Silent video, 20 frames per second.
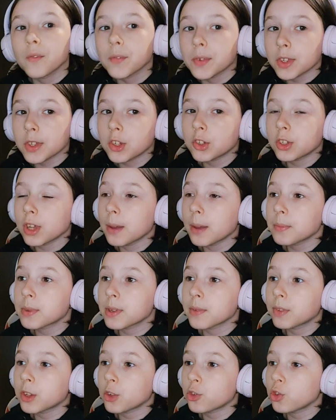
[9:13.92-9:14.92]

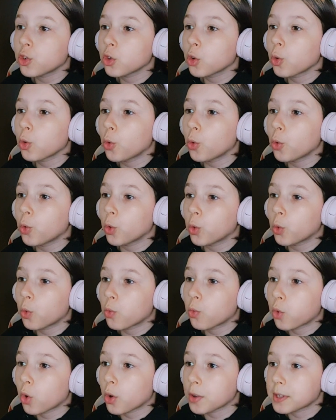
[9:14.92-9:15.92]
Возвращаемся в нашу игру
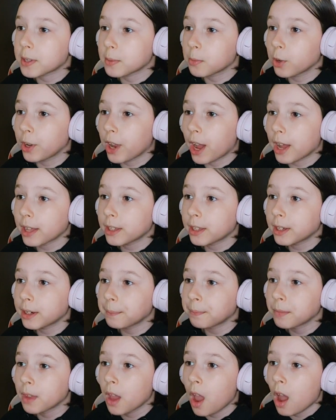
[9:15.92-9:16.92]
UFO
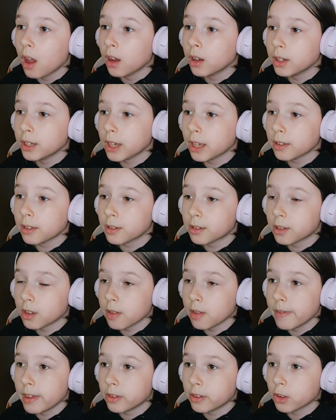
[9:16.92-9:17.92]
Симулятор. Э, я
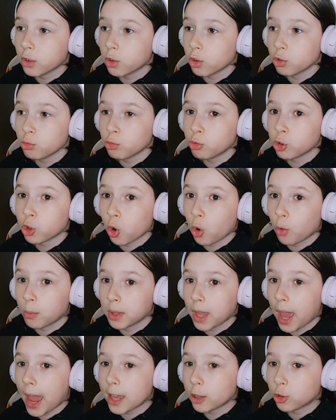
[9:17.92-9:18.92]
остановилась на том, что у
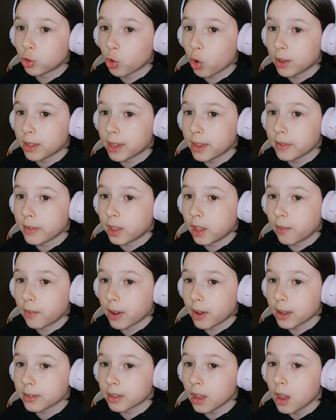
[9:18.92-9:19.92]
меня еще есть
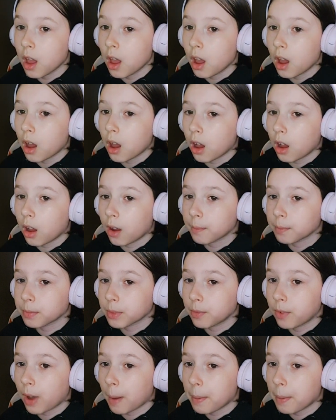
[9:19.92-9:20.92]
для вас э,
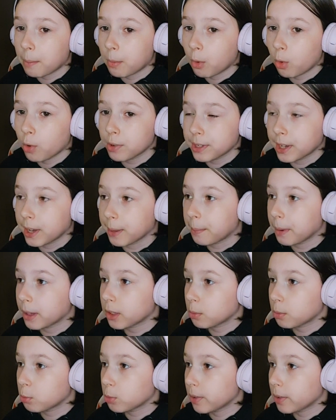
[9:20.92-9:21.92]
два промокодика,
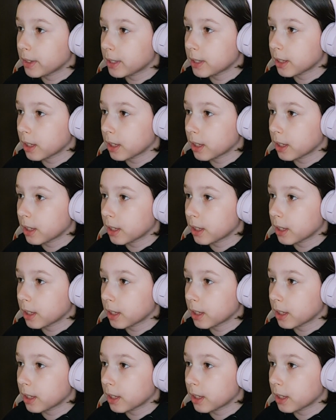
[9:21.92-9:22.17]
поэтому давайте